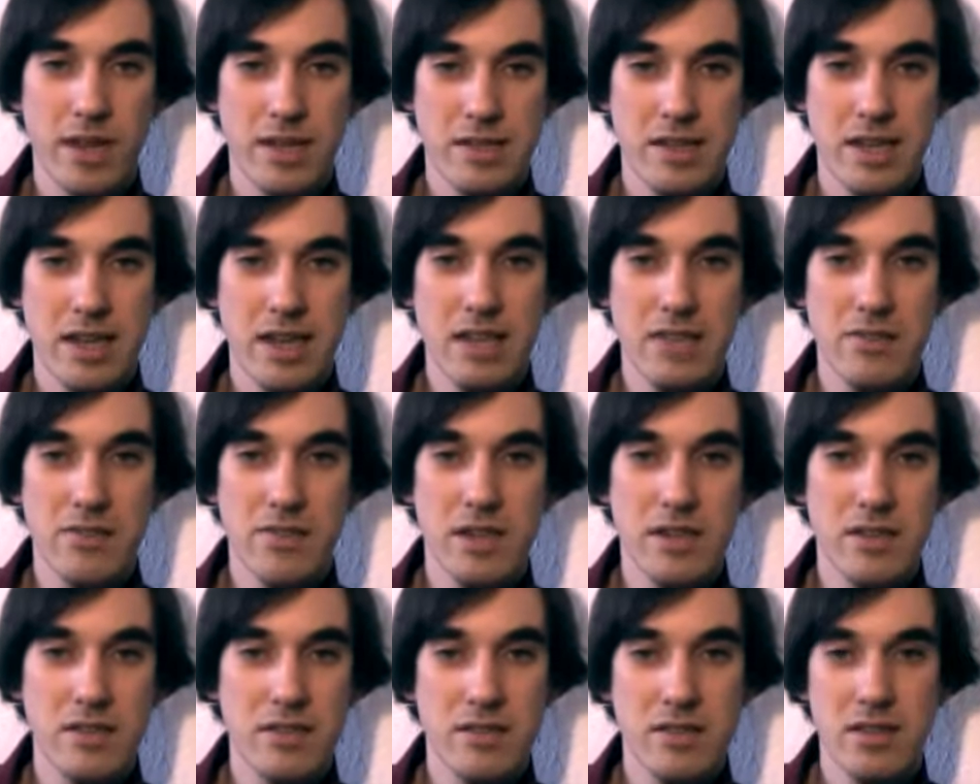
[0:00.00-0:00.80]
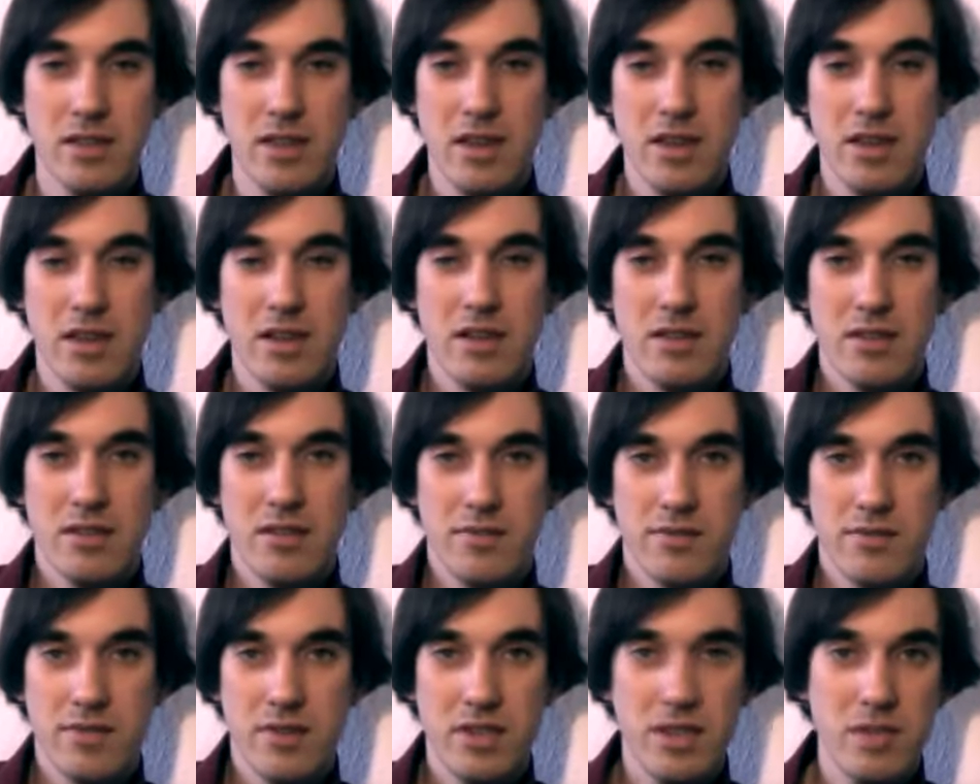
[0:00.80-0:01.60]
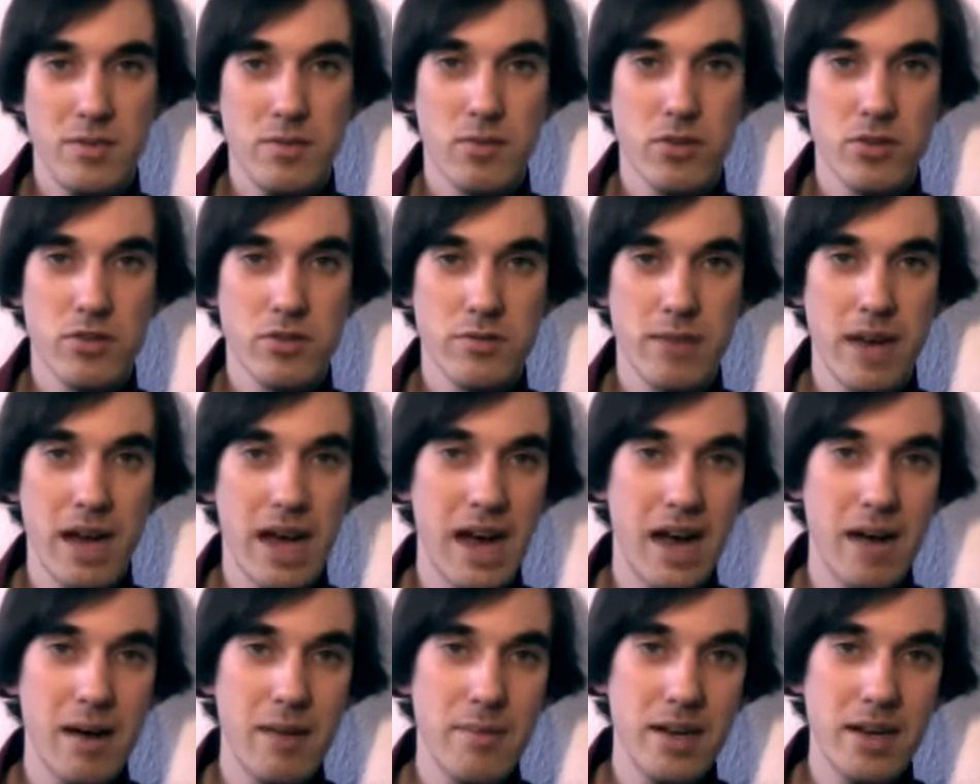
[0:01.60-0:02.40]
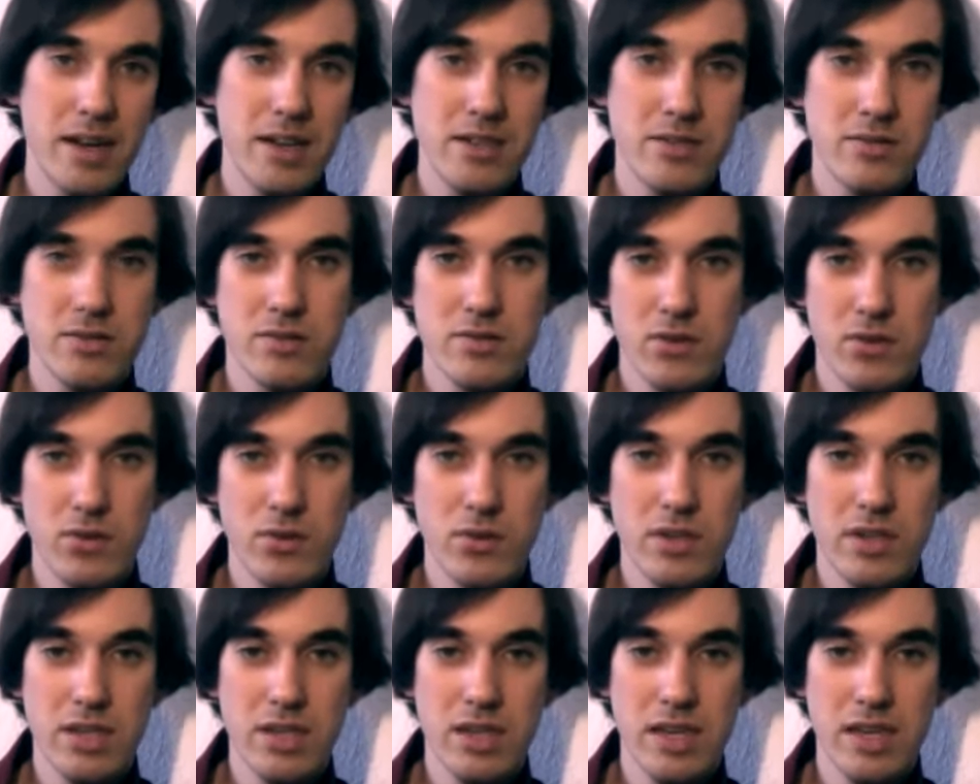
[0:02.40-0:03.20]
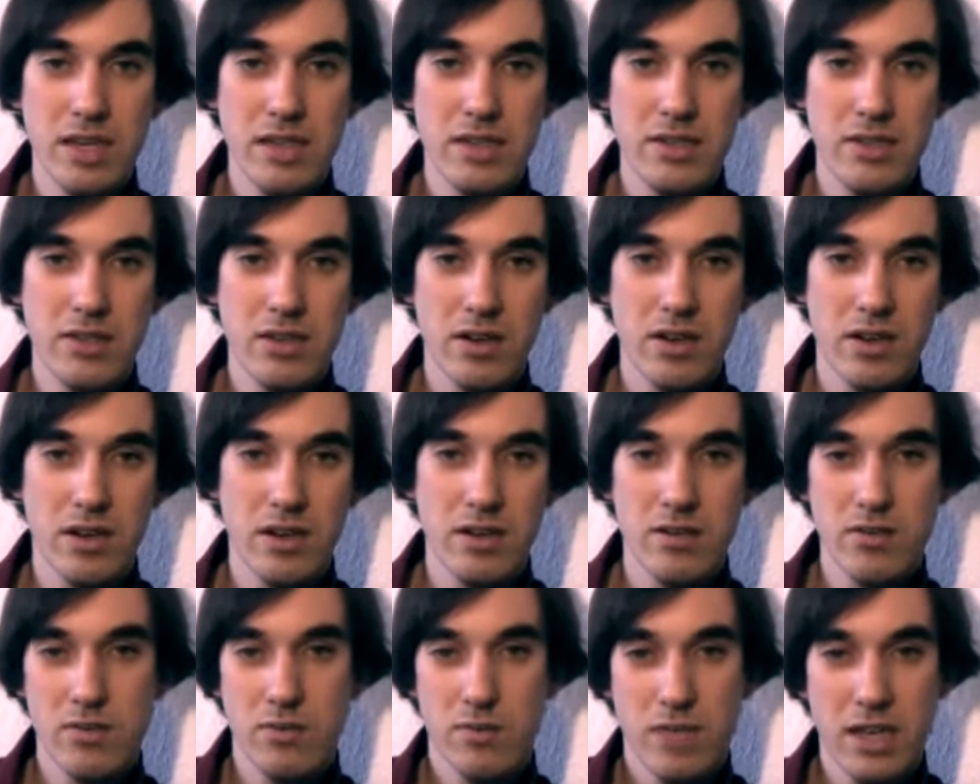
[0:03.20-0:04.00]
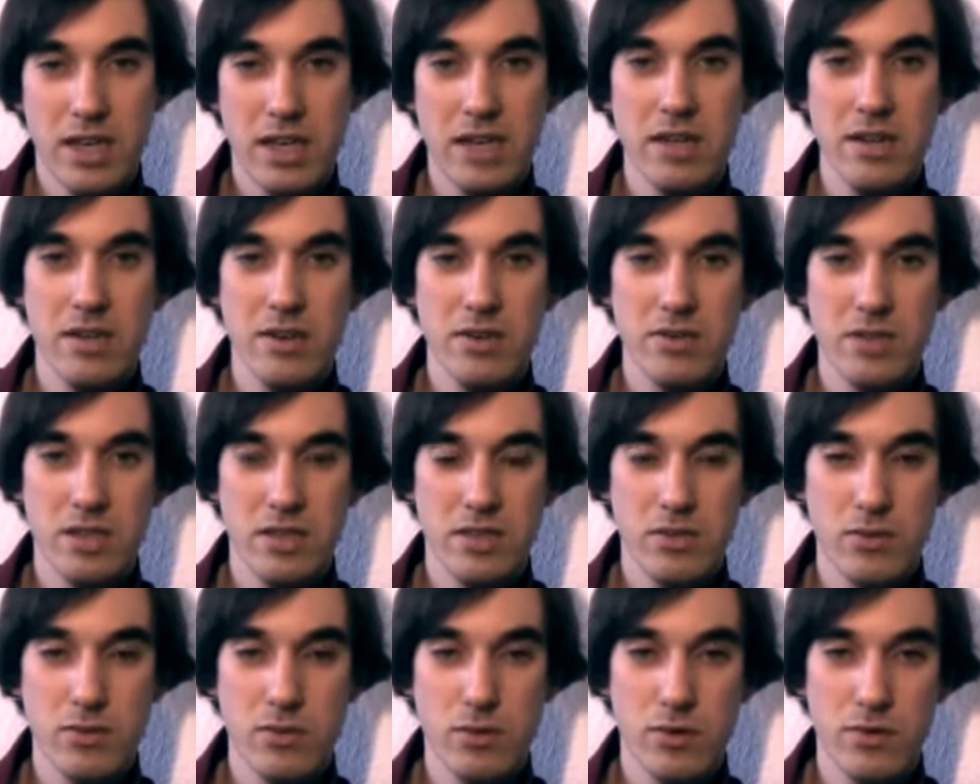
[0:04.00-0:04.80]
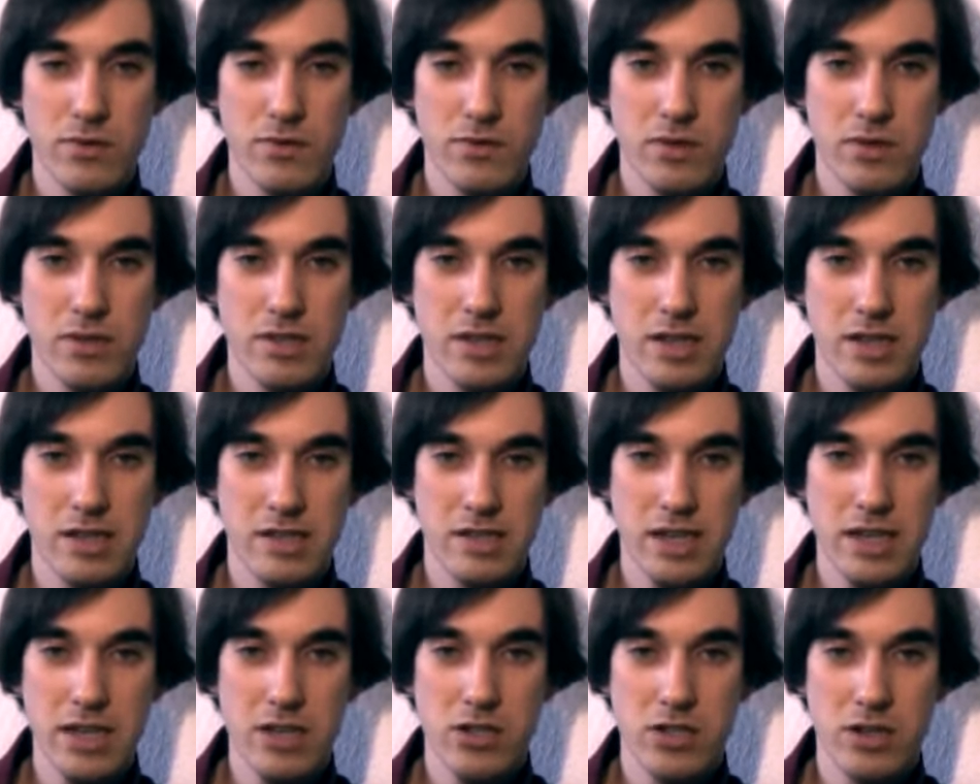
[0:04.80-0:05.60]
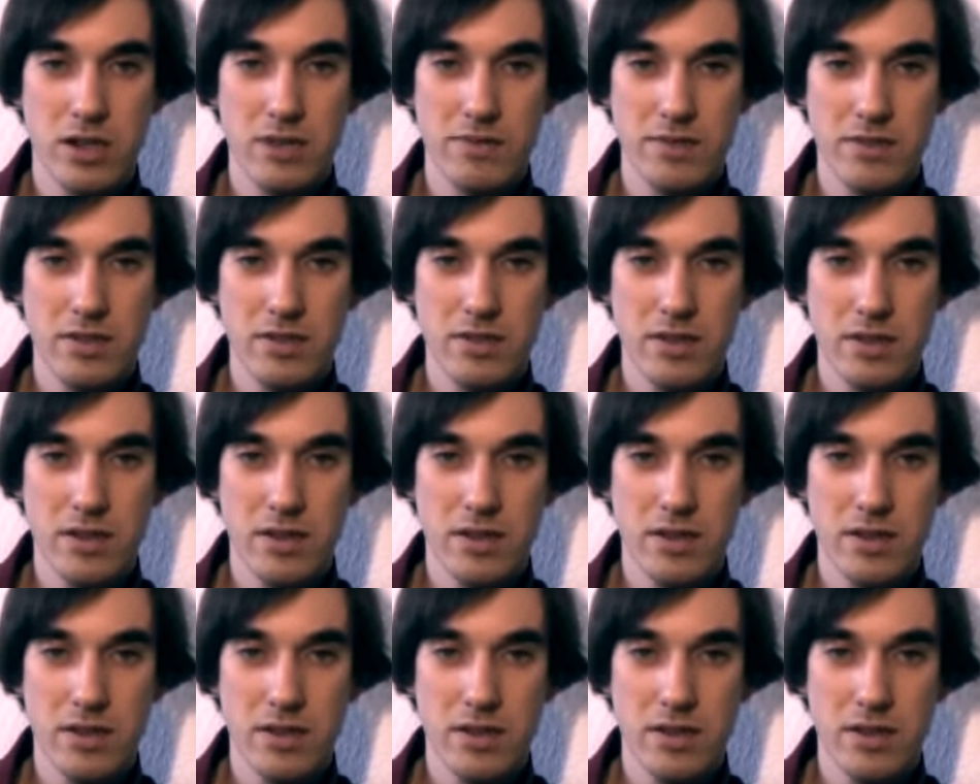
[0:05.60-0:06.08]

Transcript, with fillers: Erst recht, wenn es nicht bloß um Arbeit und Löhne geht, sondern um Kinder und die Zukunft unserer Gesellschaft.